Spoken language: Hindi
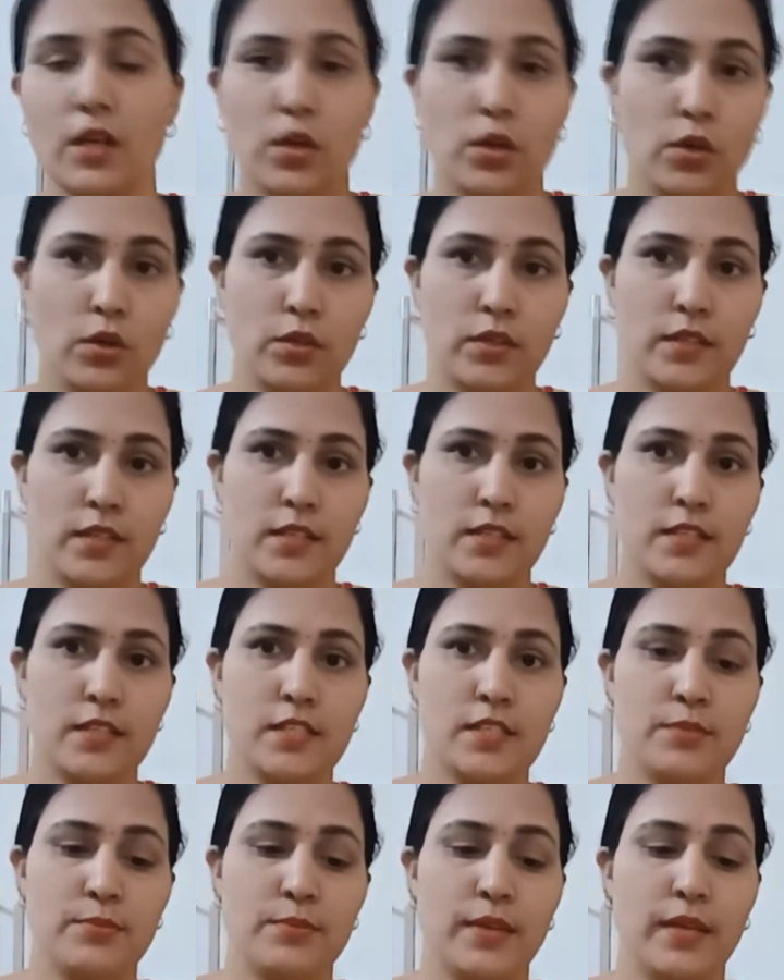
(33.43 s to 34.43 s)
और
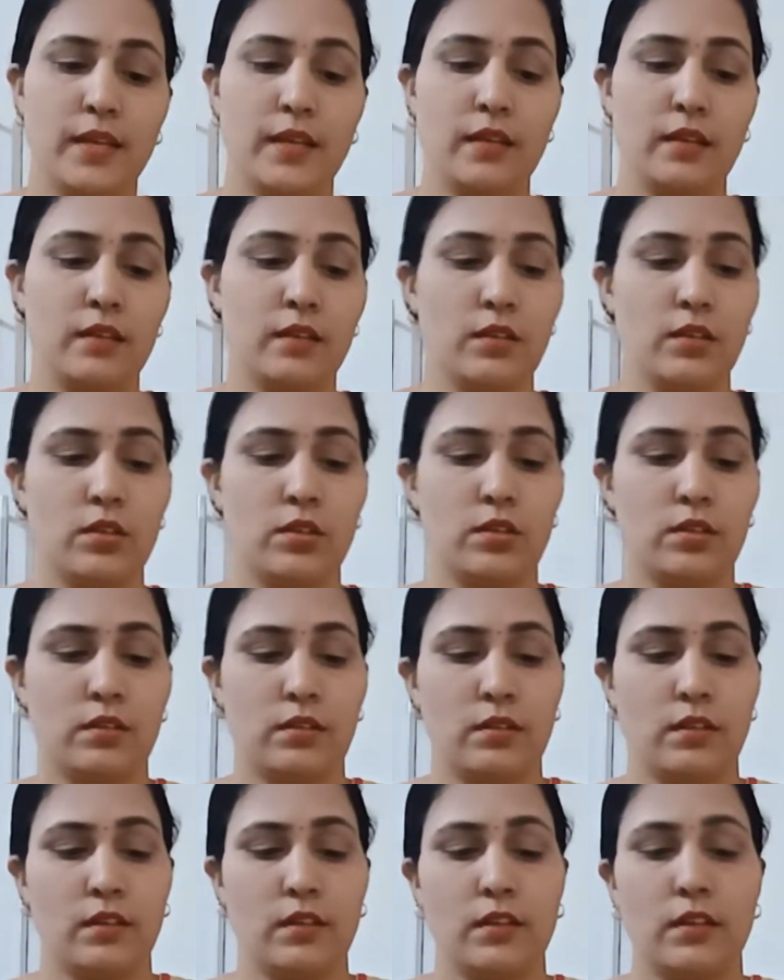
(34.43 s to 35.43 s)
इसमें
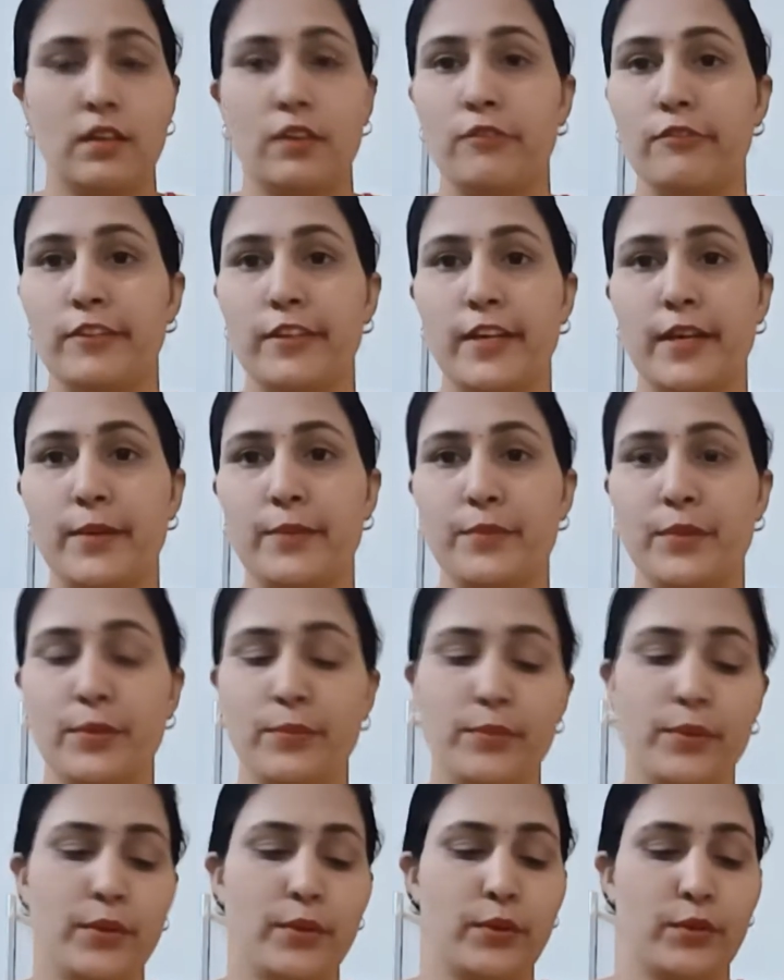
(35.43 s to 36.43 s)

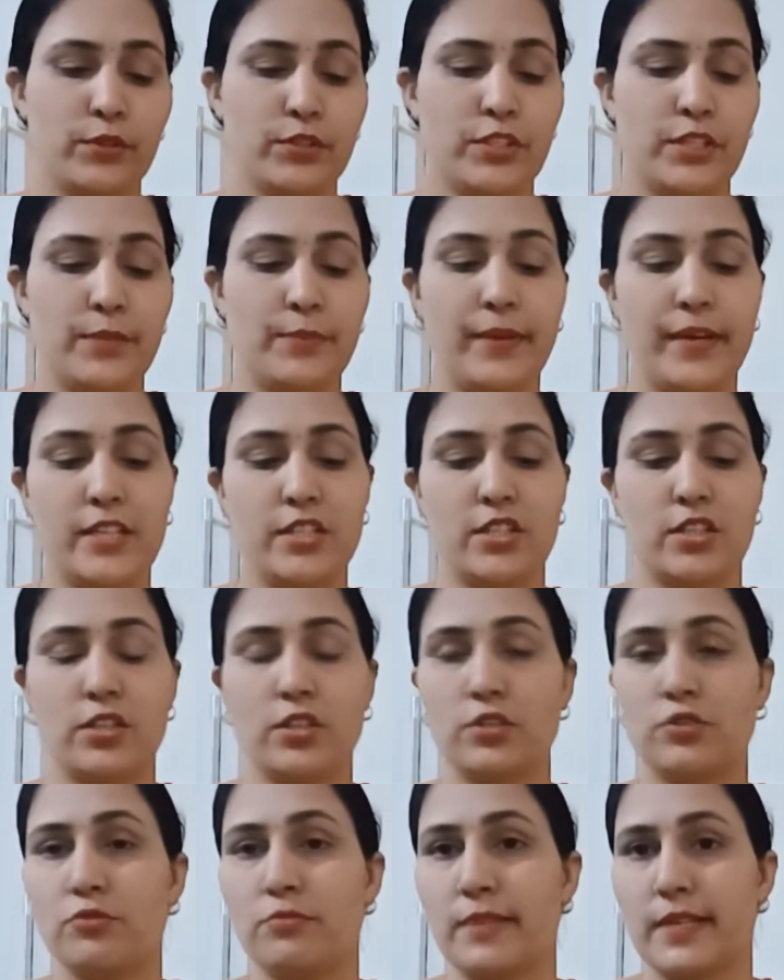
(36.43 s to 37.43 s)
विटामिन बी और सी पाए
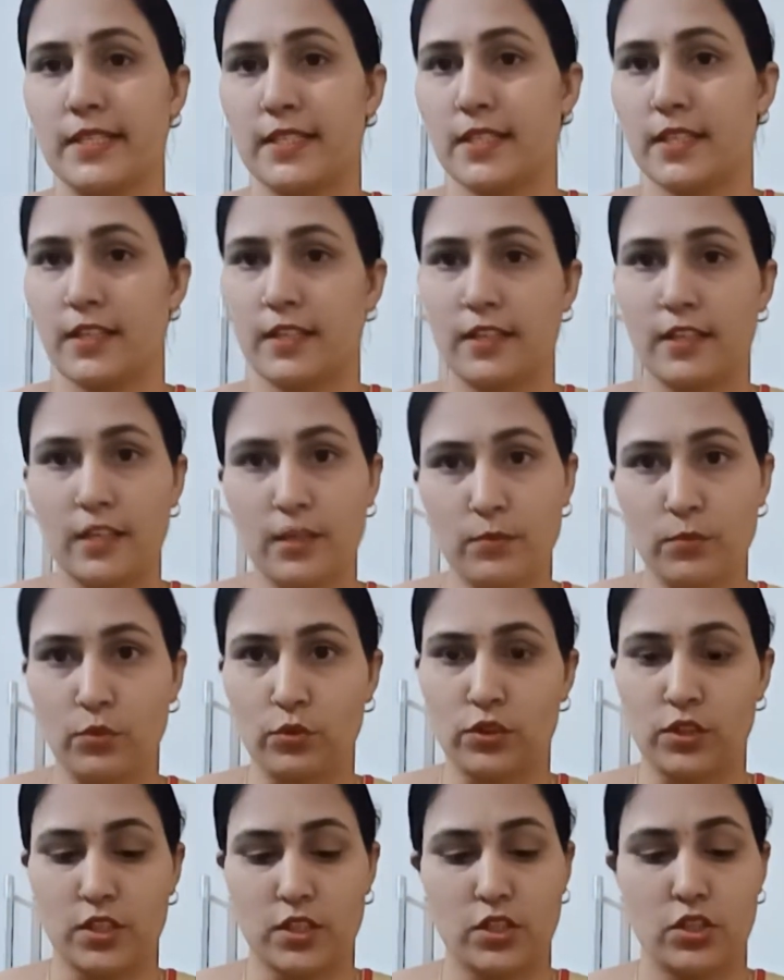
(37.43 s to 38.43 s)
जाते हैं जो हमारी स्किन के लिए
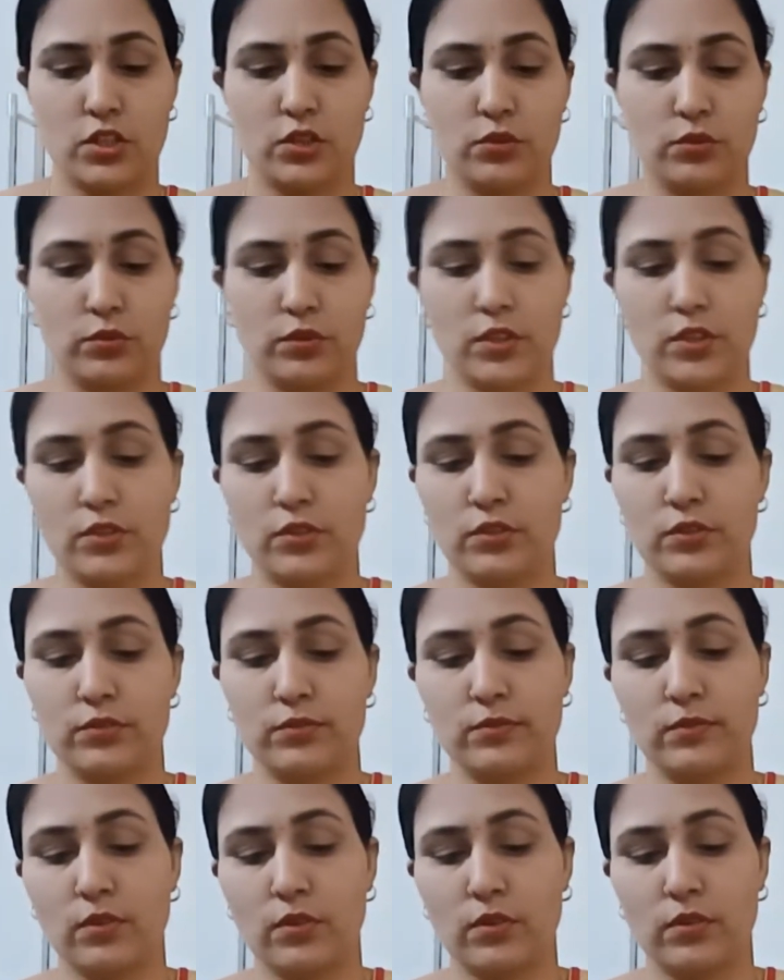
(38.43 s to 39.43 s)
बहुत ही अच्छे होते
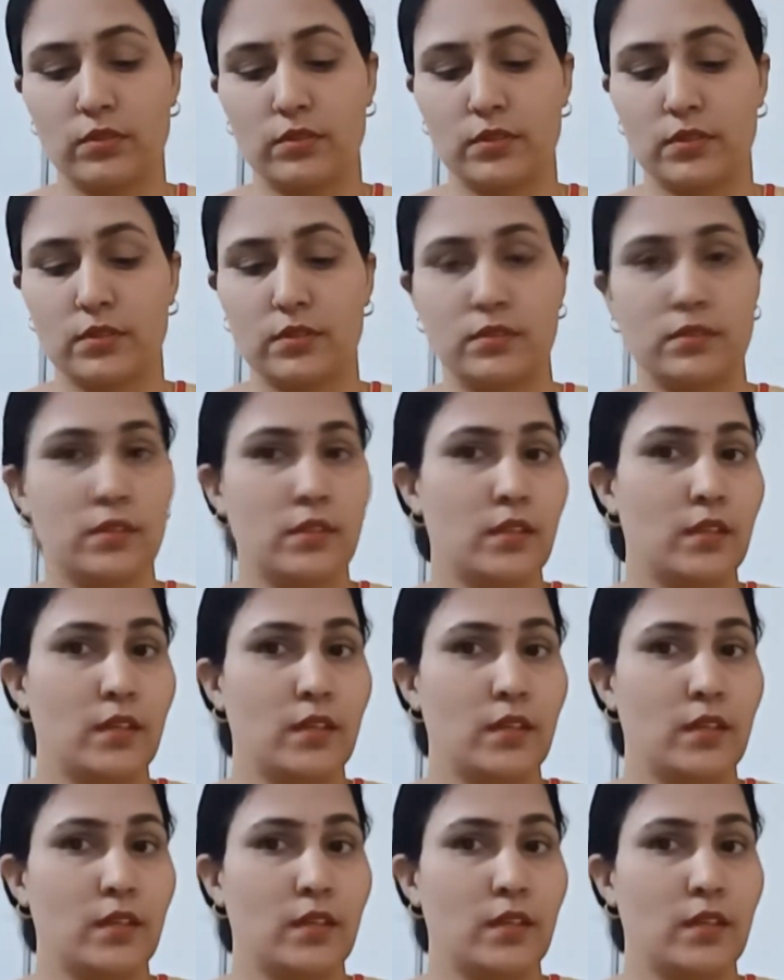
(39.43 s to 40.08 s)
हैं और